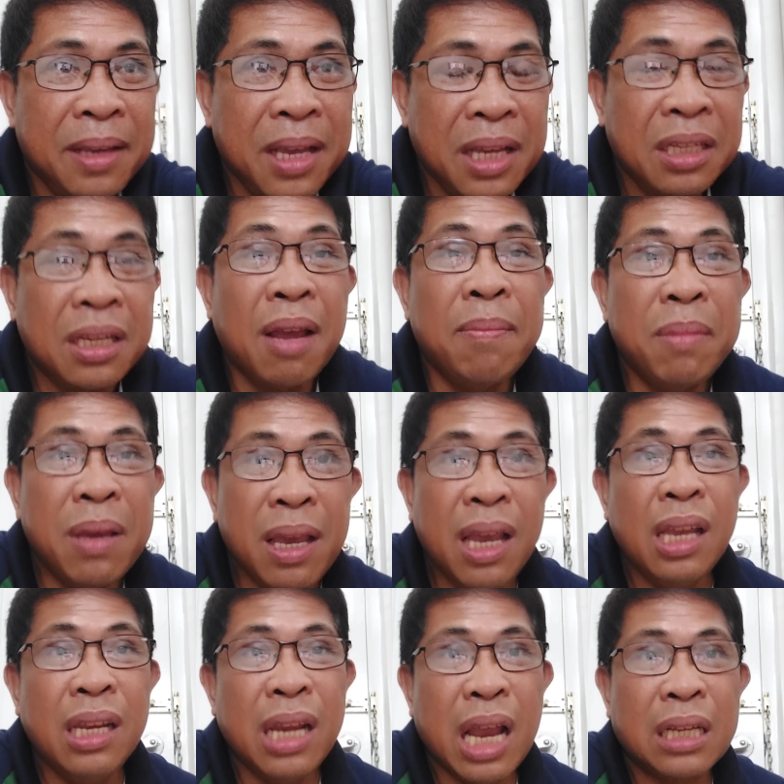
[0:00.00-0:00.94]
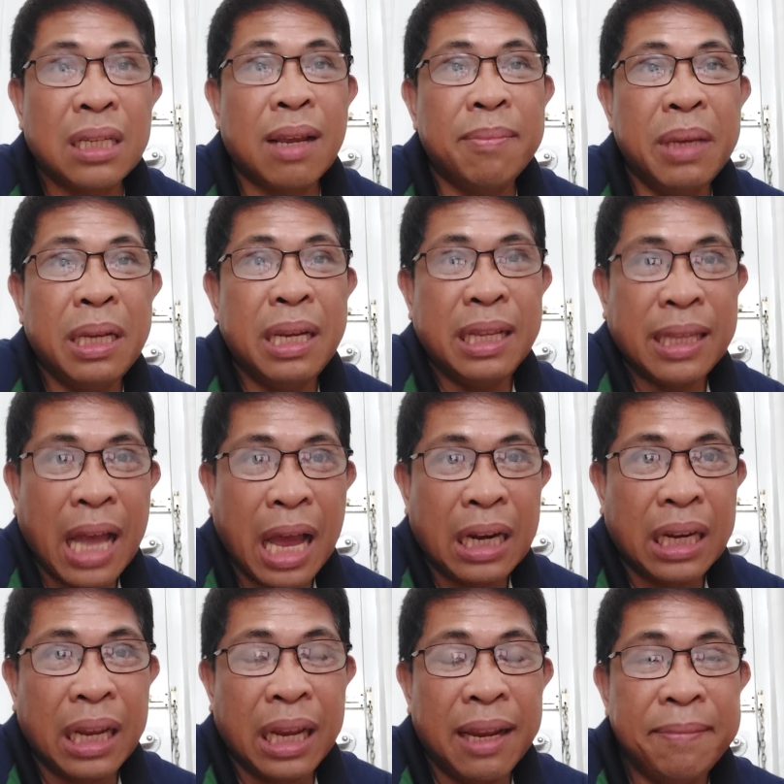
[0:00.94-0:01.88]
sabihin niya sa
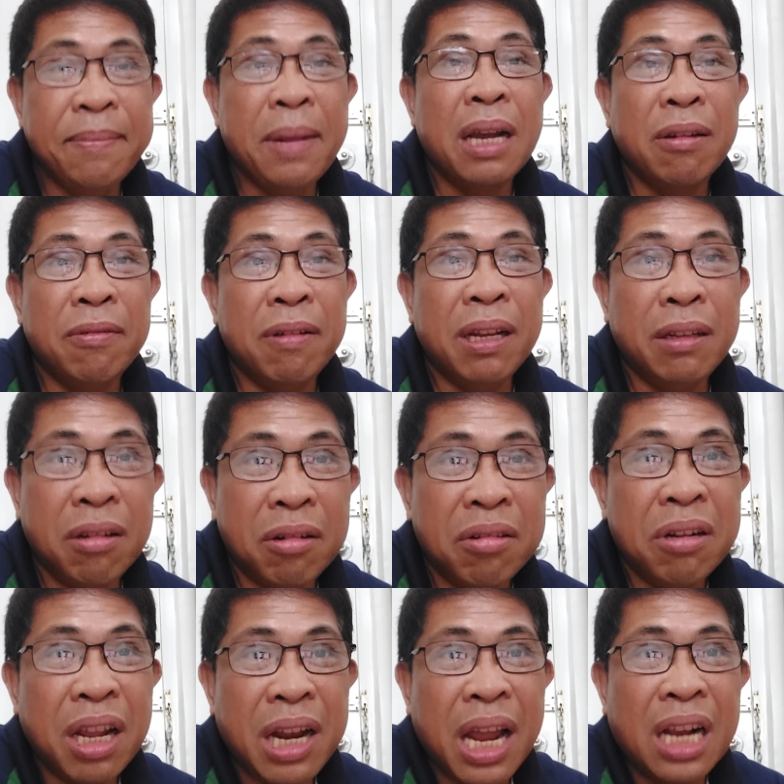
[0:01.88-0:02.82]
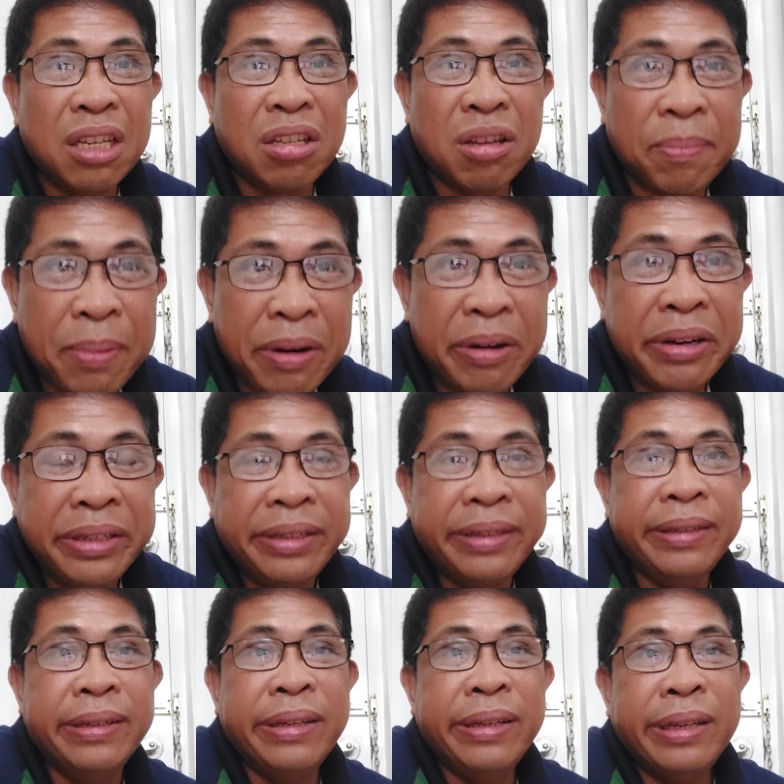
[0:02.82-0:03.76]
military, mag-withdraw na ng support.
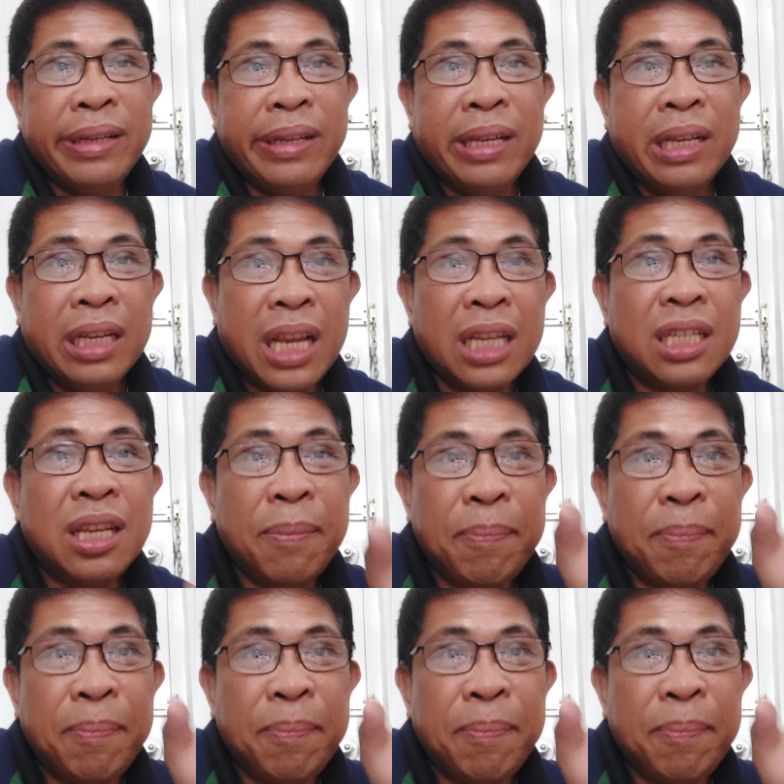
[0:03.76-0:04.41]
Kasi